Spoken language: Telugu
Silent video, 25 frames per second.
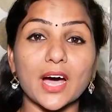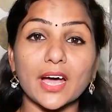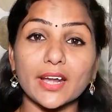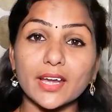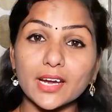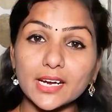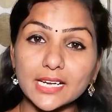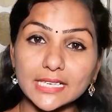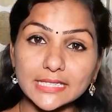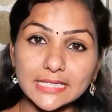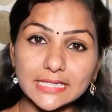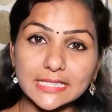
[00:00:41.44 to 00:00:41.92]

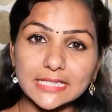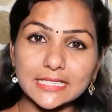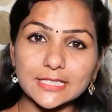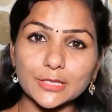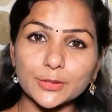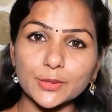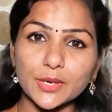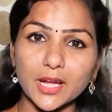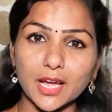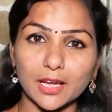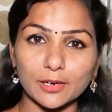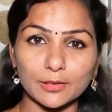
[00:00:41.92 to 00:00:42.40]
వారి కష్ట
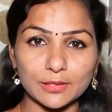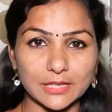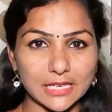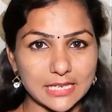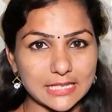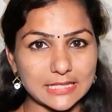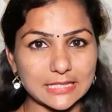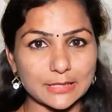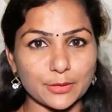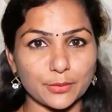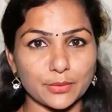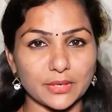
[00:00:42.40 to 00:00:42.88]
సుఖాలు
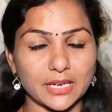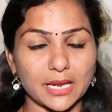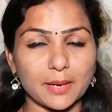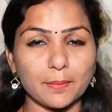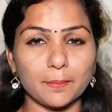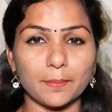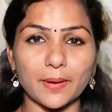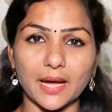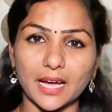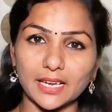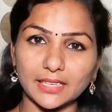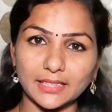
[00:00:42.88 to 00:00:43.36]
తెలుసుకుంటే
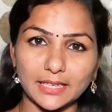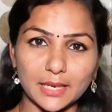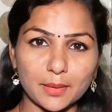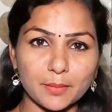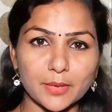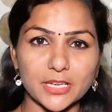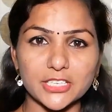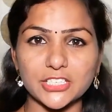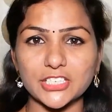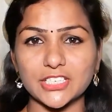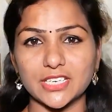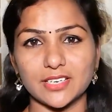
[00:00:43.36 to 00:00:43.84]
పార్టీ
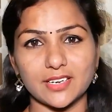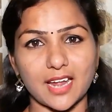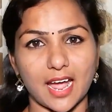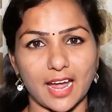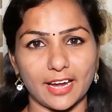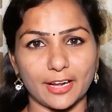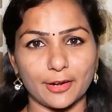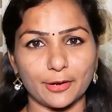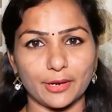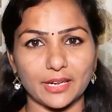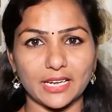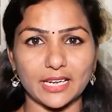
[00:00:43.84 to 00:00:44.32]
మెచ్చిన
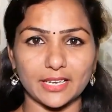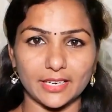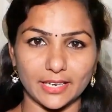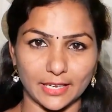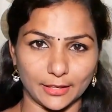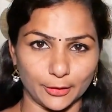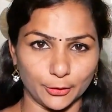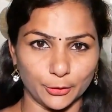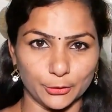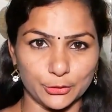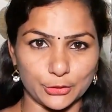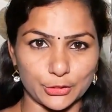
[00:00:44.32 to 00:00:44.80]
నాయకుడిగా
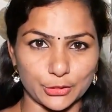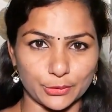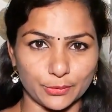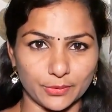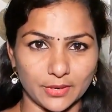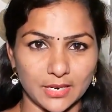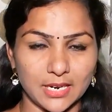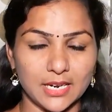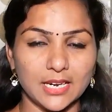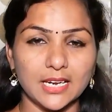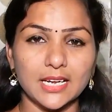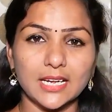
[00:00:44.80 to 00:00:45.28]
ఎదగొచ్చు
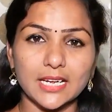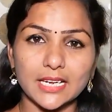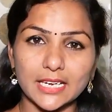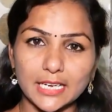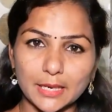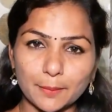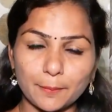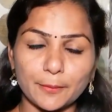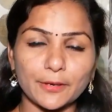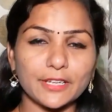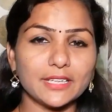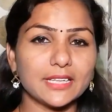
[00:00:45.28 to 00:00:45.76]

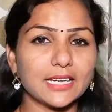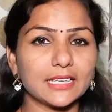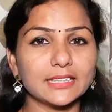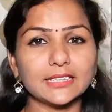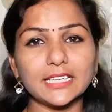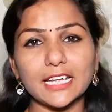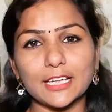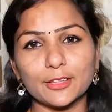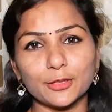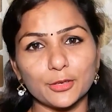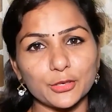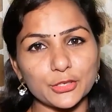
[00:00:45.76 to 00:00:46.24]
ఇప్పుడు
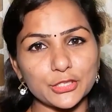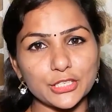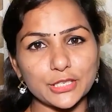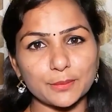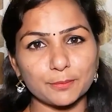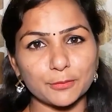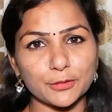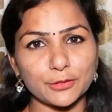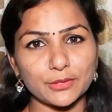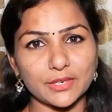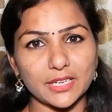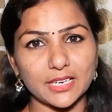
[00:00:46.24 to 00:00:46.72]
ఇదంతా ఎందుకు
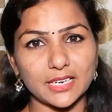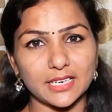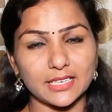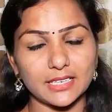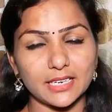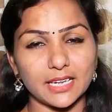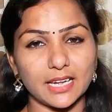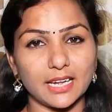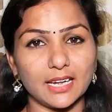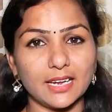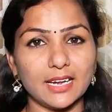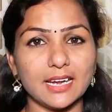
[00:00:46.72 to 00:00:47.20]

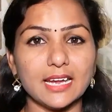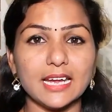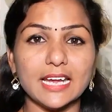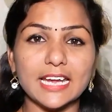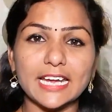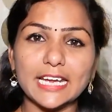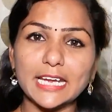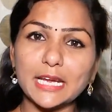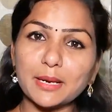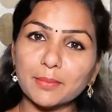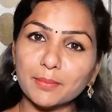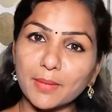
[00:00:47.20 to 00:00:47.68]
చెప్తున్నానంటే
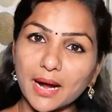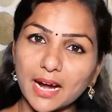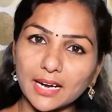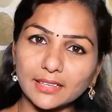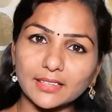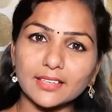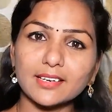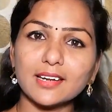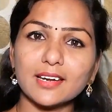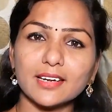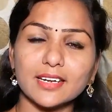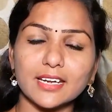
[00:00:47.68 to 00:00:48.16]
ఈ
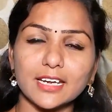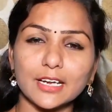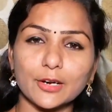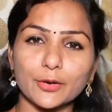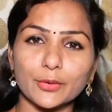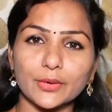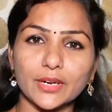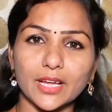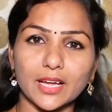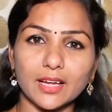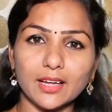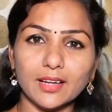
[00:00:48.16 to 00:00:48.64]
మాటలన్నీ
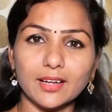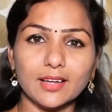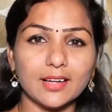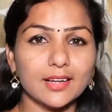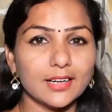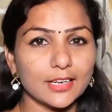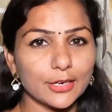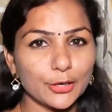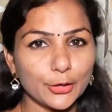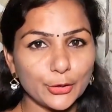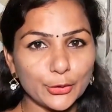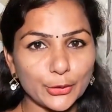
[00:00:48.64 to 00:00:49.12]
కూడా
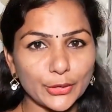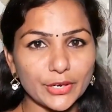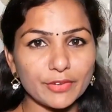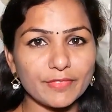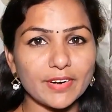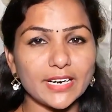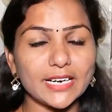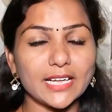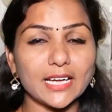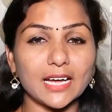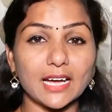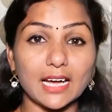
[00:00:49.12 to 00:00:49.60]

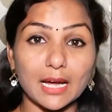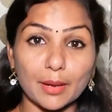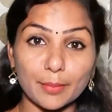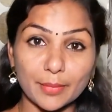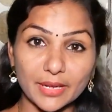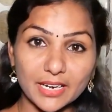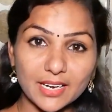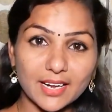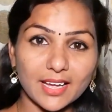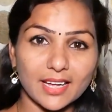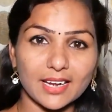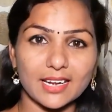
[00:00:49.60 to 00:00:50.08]
గుడివాడ
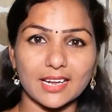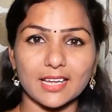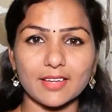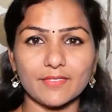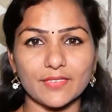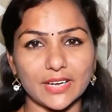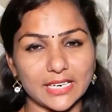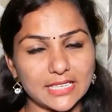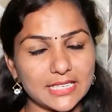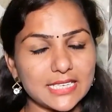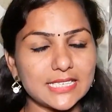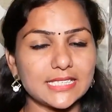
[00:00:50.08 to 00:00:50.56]
అమర్
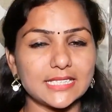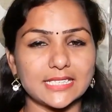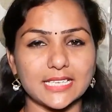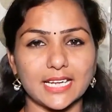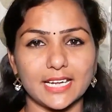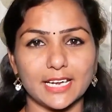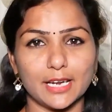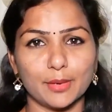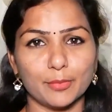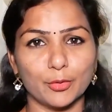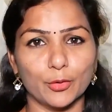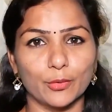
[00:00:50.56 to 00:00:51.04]
గారికి
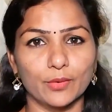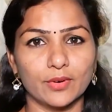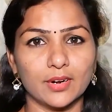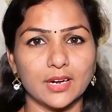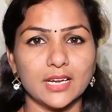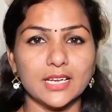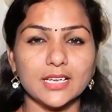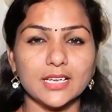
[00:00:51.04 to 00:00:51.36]
వర్తిస్తాయేమో